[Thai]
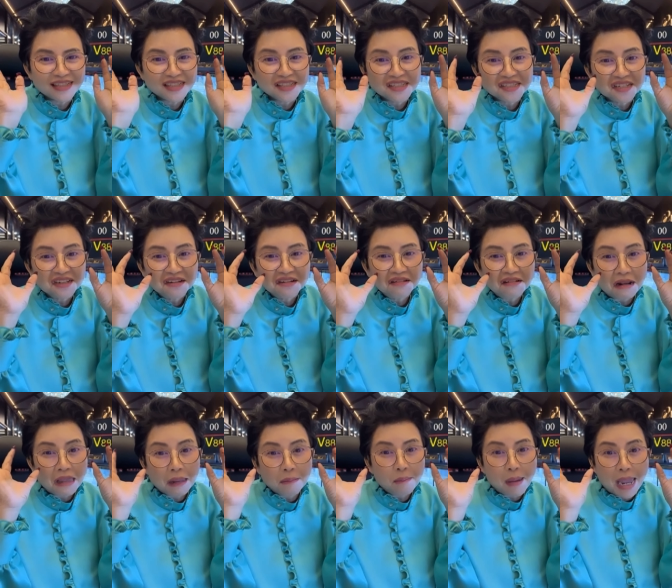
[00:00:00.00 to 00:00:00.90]
ซื้อเล
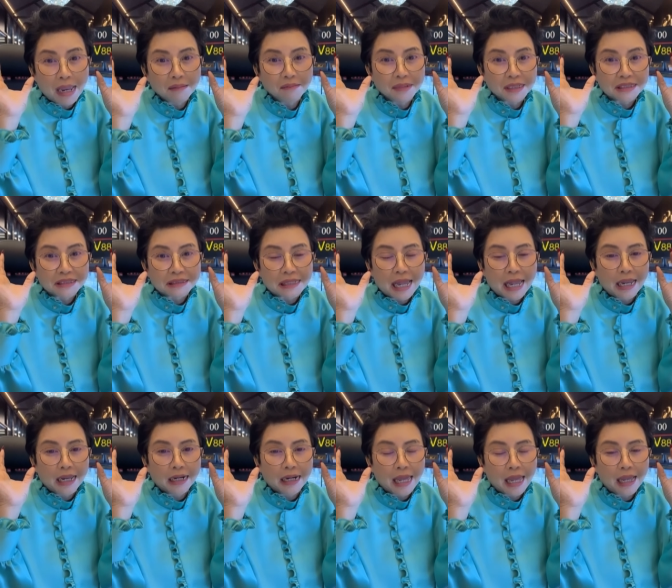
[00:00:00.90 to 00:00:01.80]
แบนมาใส่
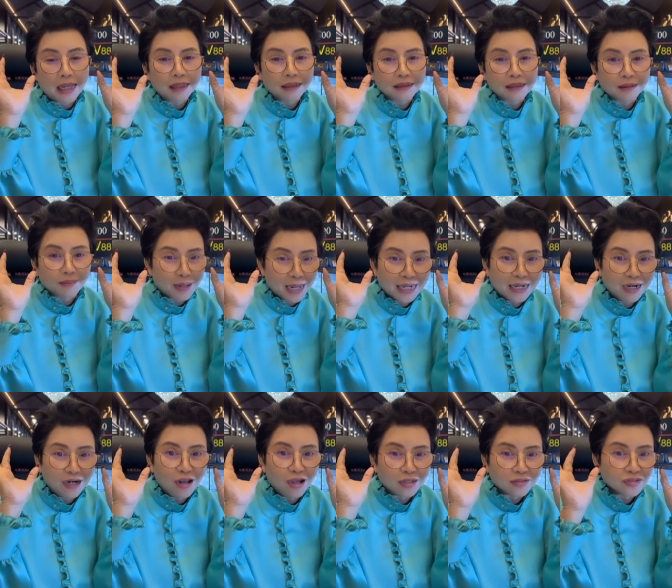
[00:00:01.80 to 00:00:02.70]
นะ สมัยนั้น
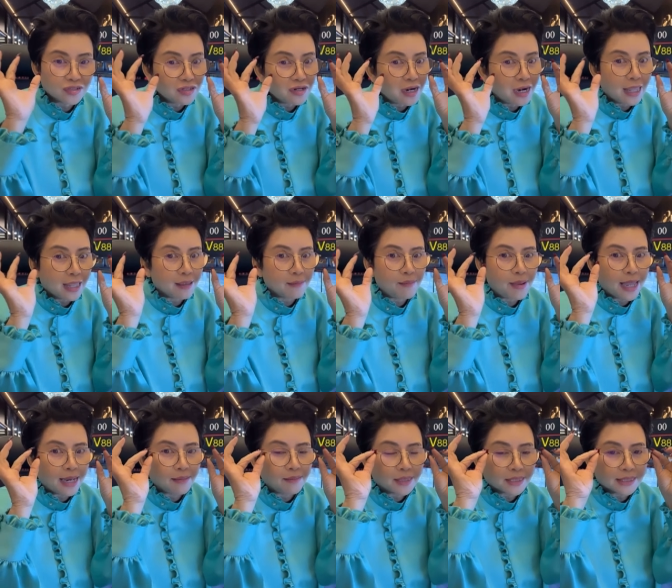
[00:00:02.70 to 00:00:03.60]
เนาะ ซื้อเลแบน
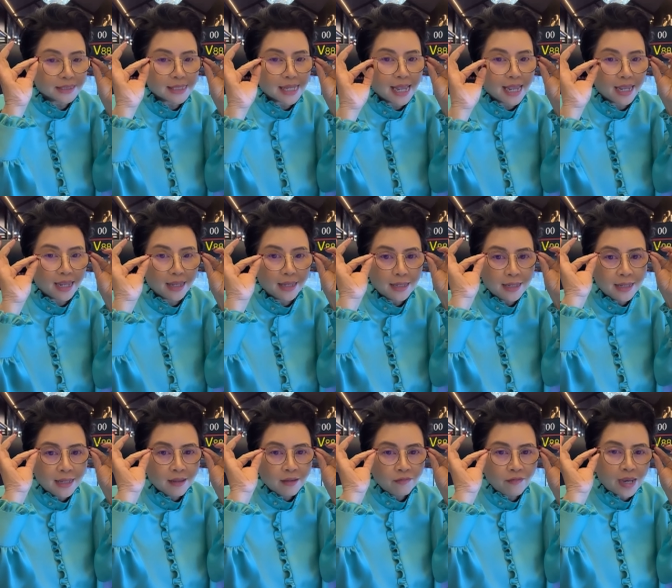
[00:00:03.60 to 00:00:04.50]
มาใส่
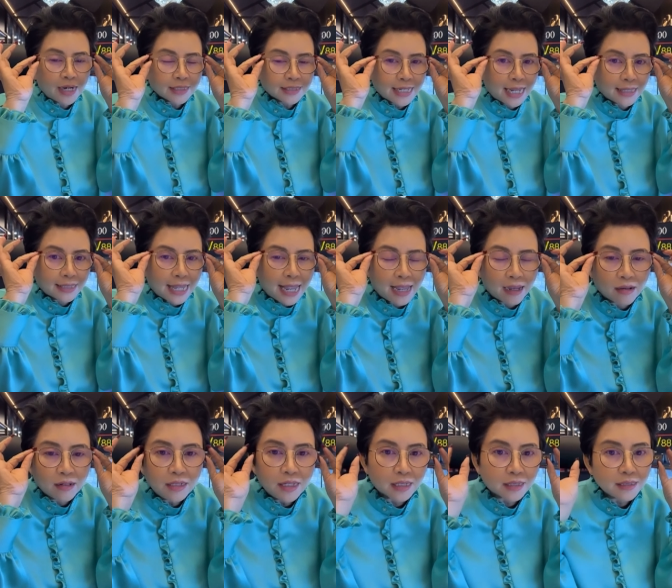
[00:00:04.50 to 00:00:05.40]
แว่นใส่ตาก็
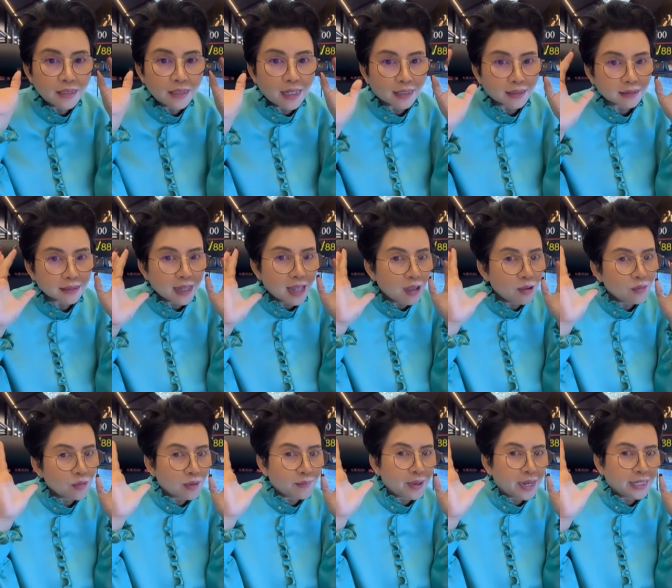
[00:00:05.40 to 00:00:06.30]
เลือกเลือกเข้ากั
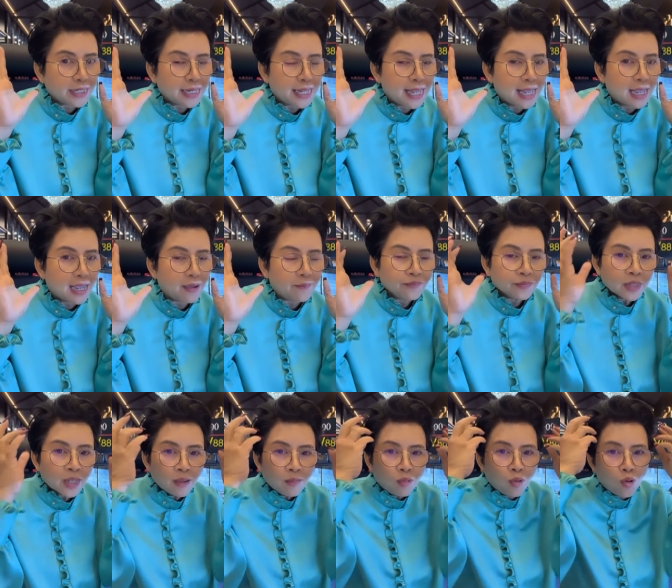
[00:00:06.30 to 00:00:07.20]
บใบหน้า
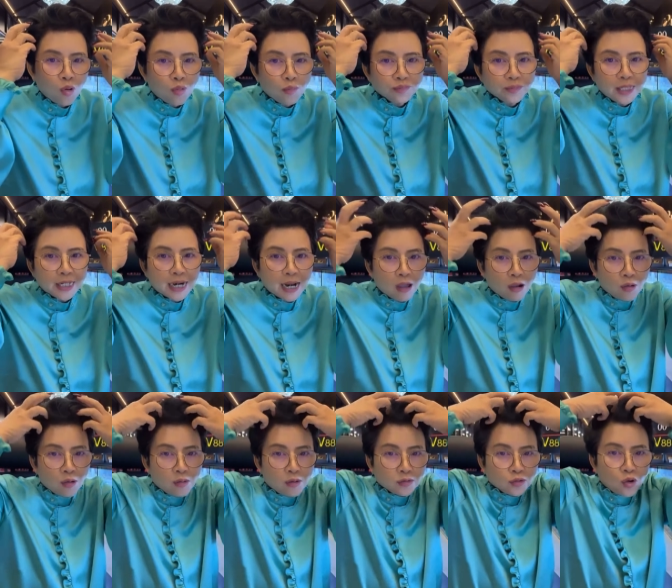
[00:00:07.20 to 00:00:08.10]
ผมที่เรา
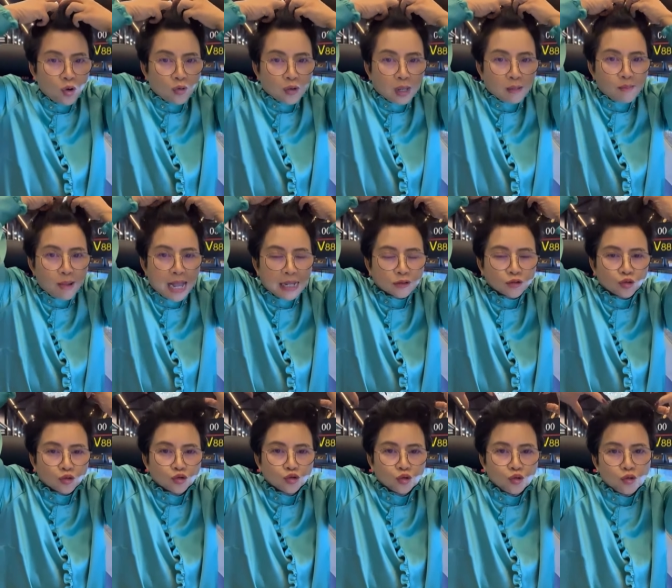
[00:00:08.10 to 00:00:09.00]
ยกกระบัง
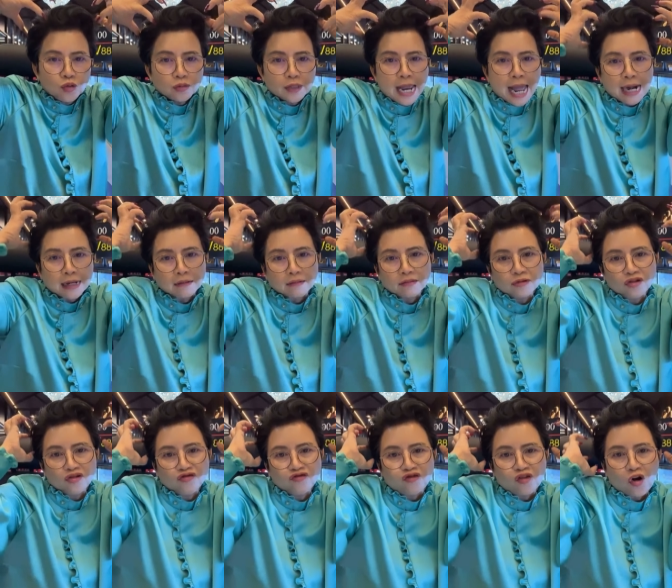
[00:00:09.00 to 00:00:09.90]
สูง ๆ ดัด
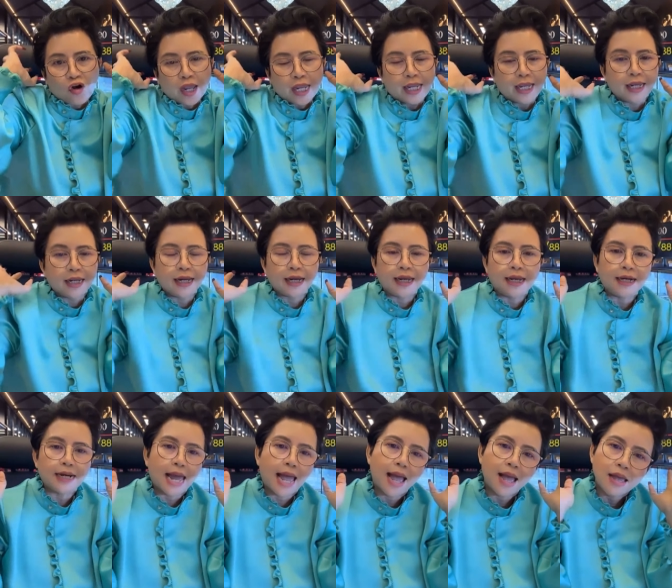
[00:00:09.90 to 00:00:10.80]
ฝอยอย่างนี้
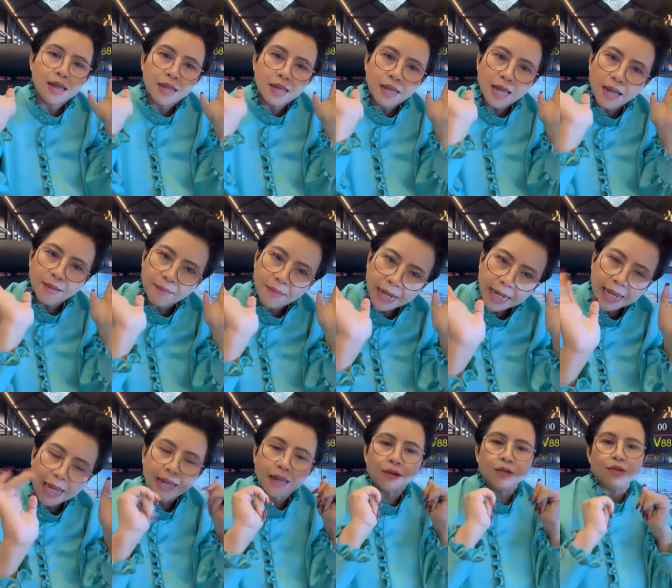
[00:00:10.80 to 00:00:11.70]
นะ ไม่เอา